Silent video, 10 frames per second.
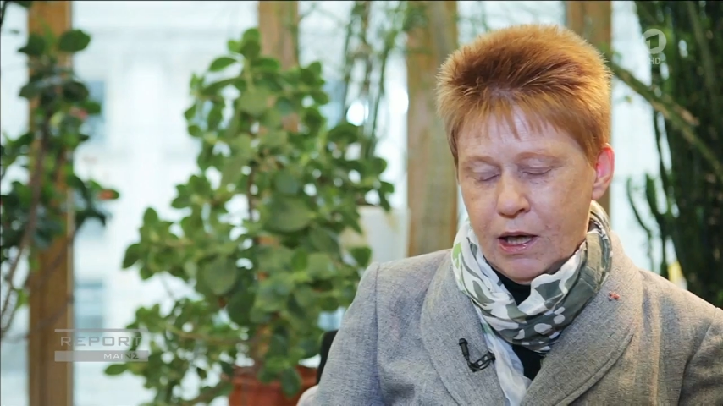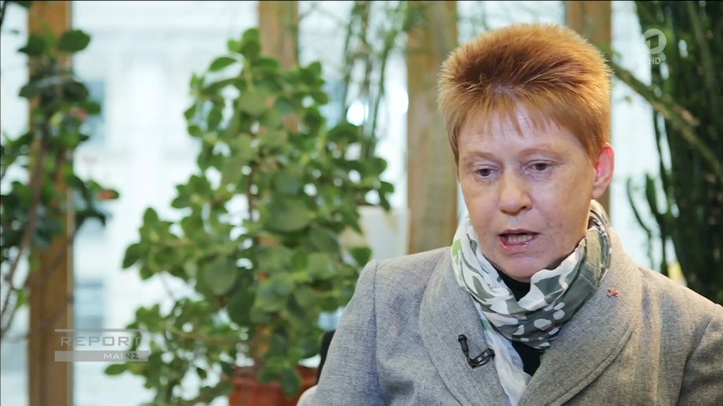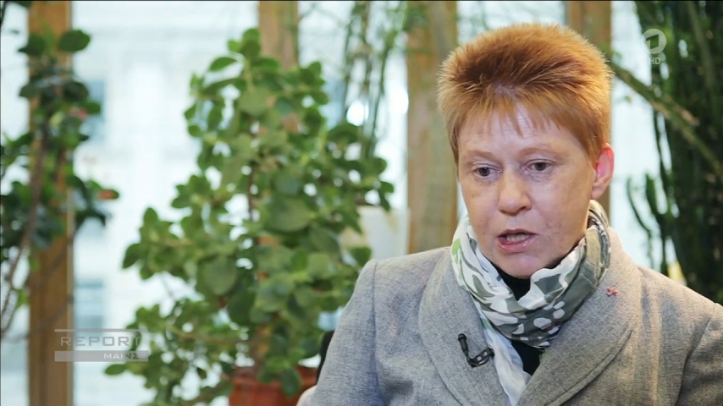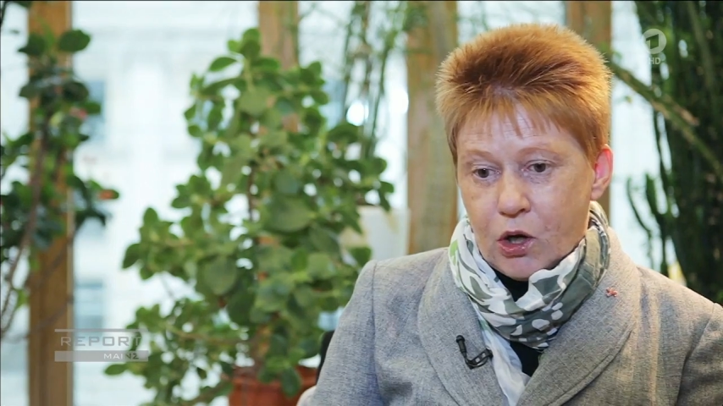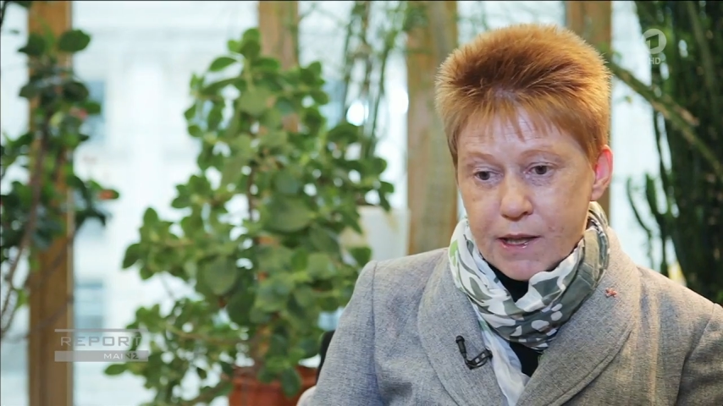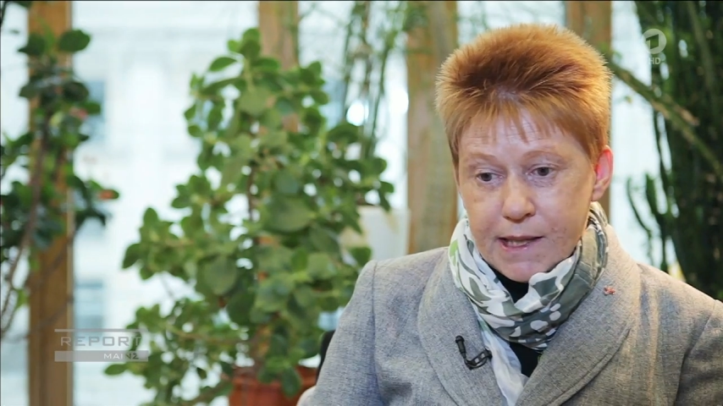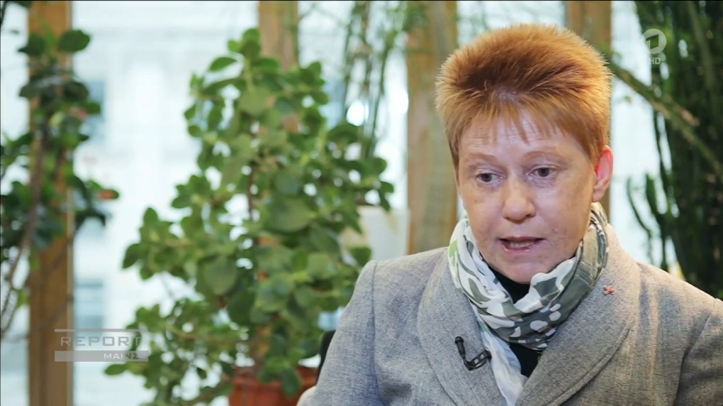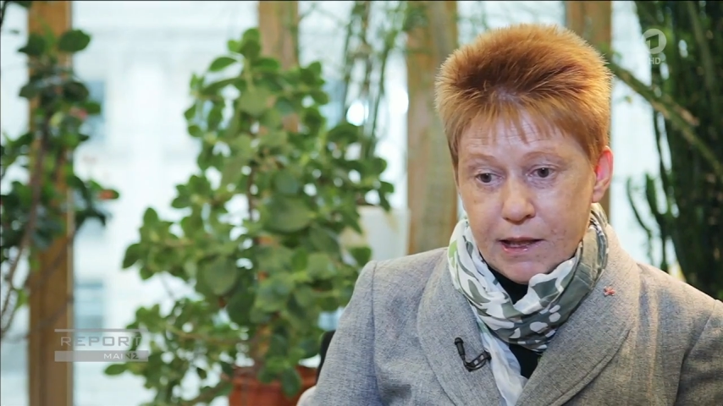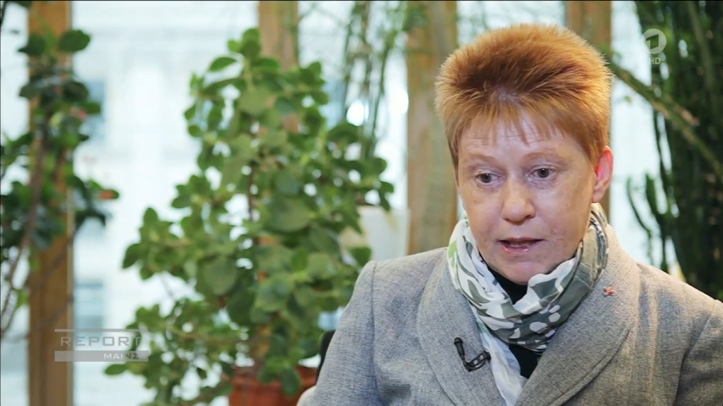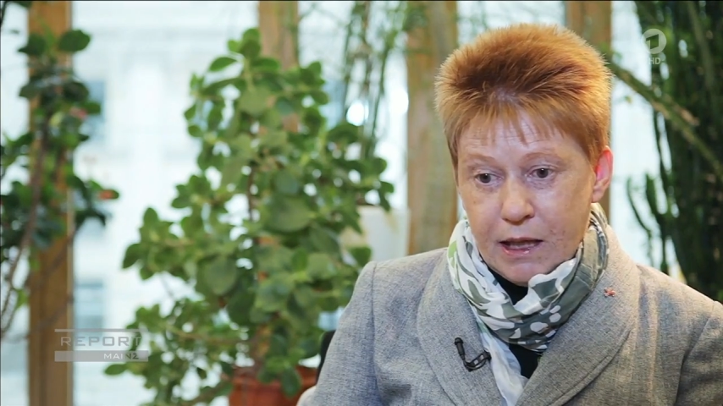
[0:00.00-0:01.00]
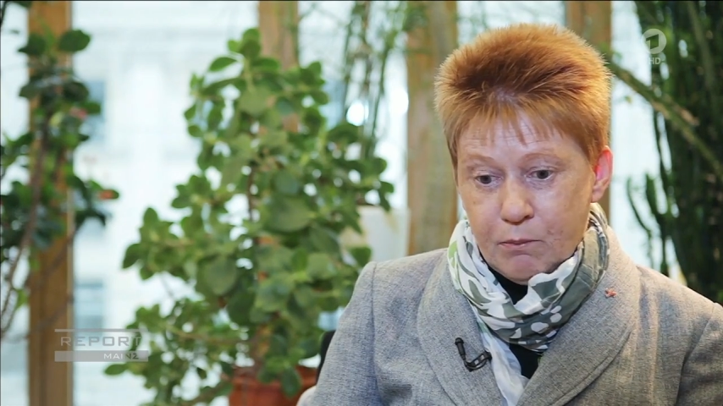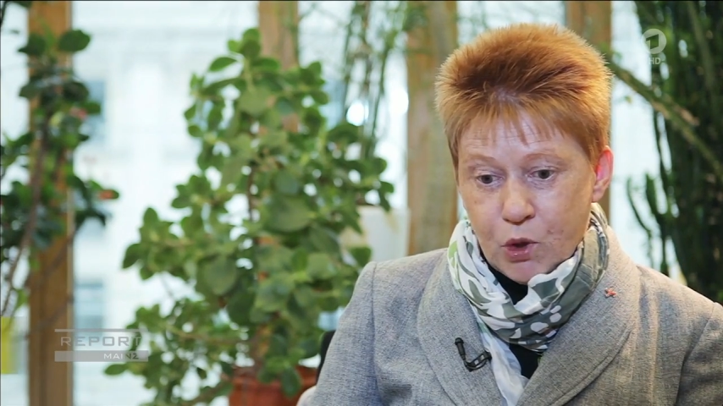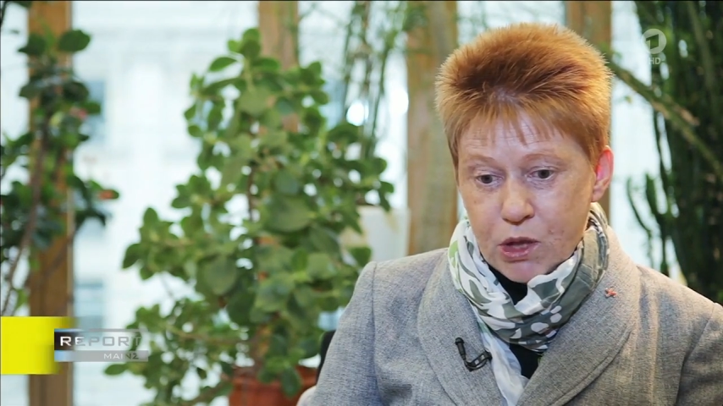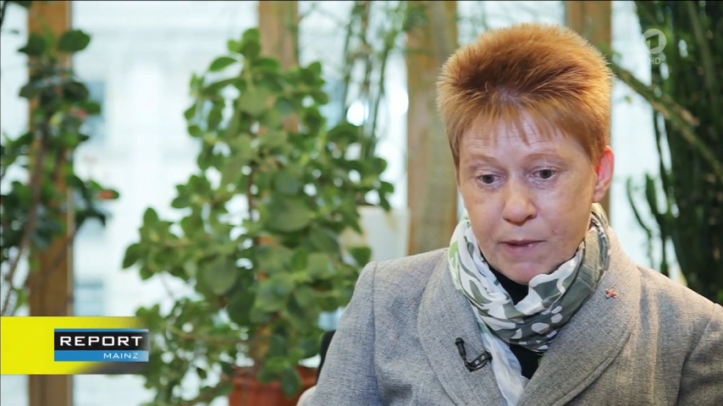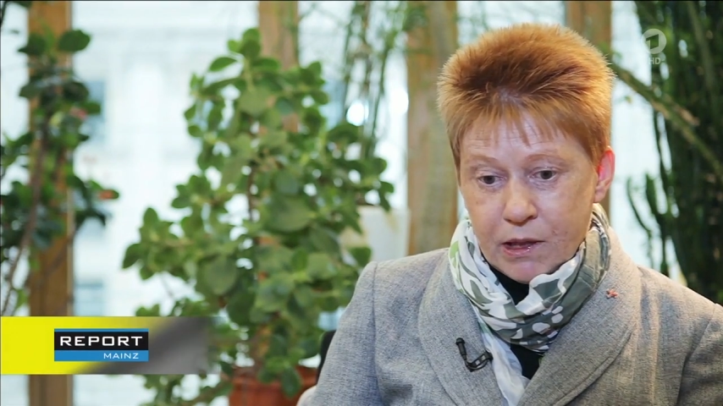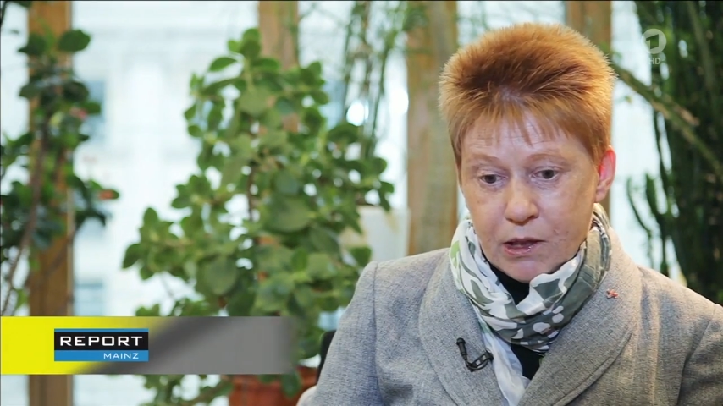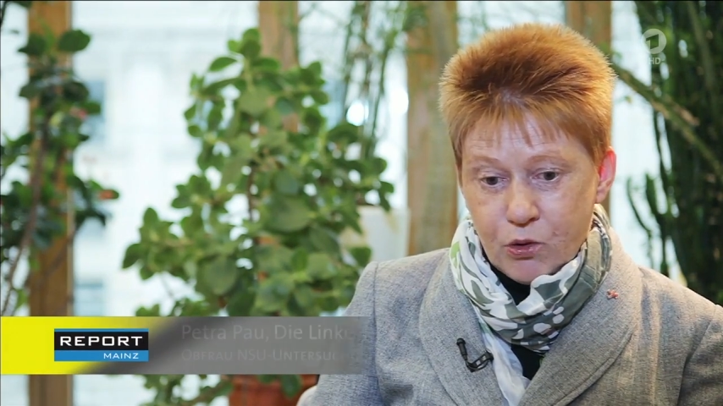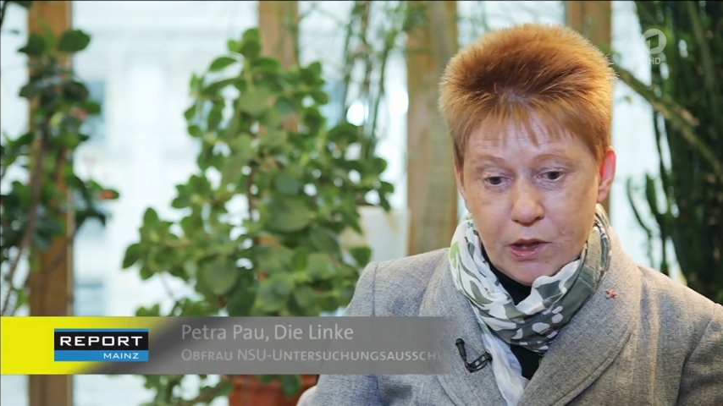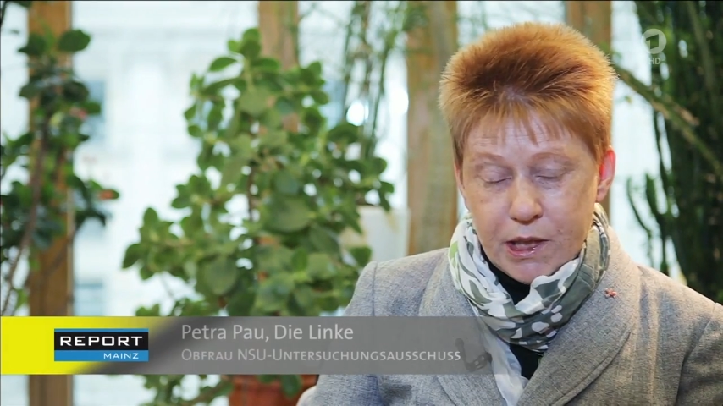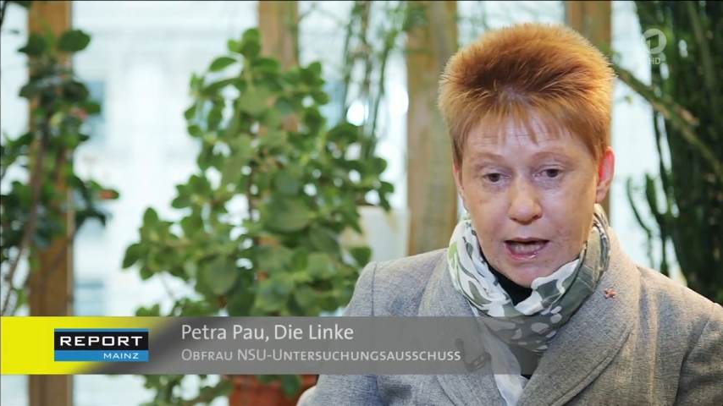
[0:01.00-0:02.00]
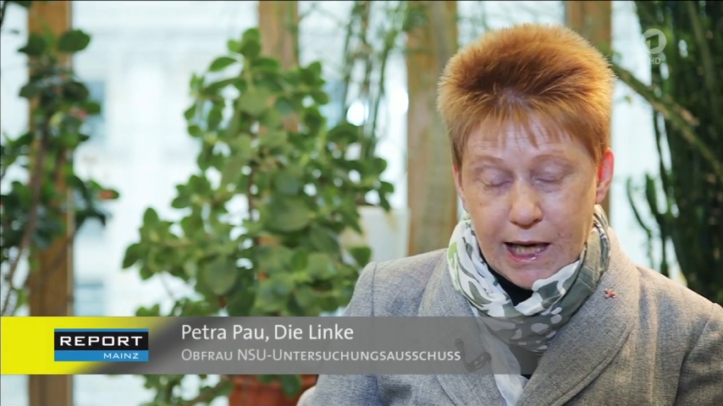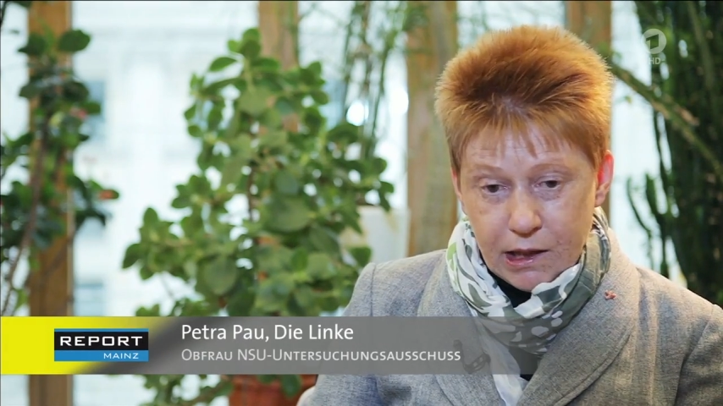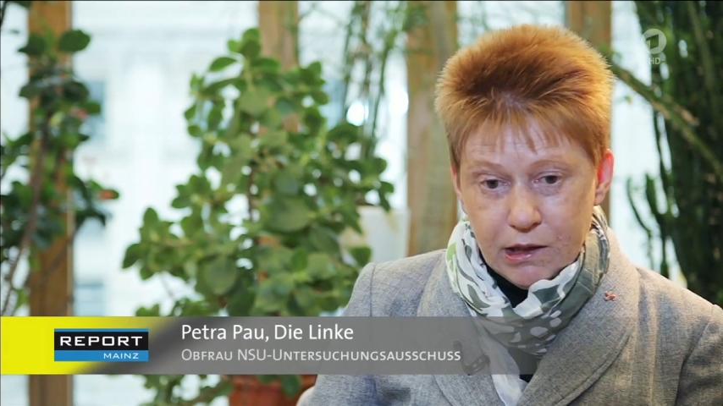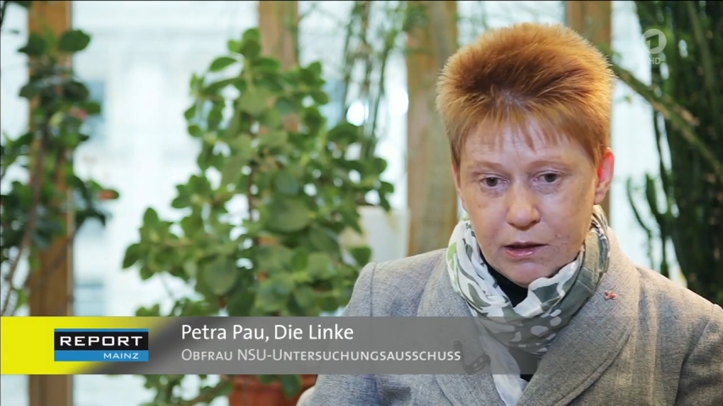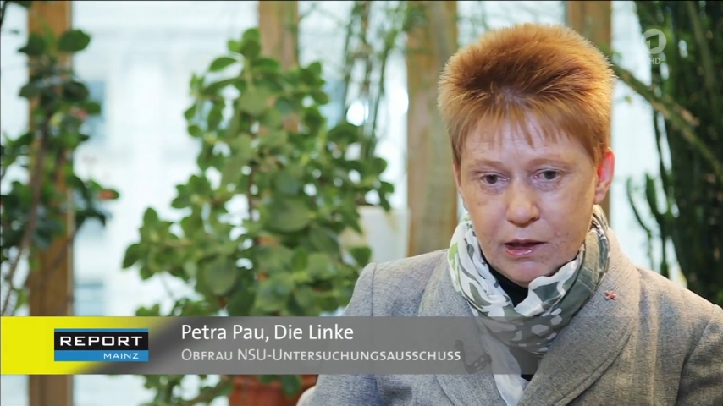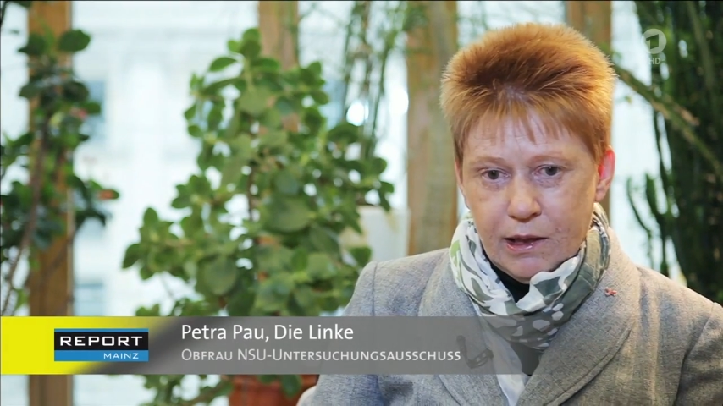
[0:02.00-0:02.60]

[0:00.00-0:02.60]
Trotz alledem muss man natürlich alle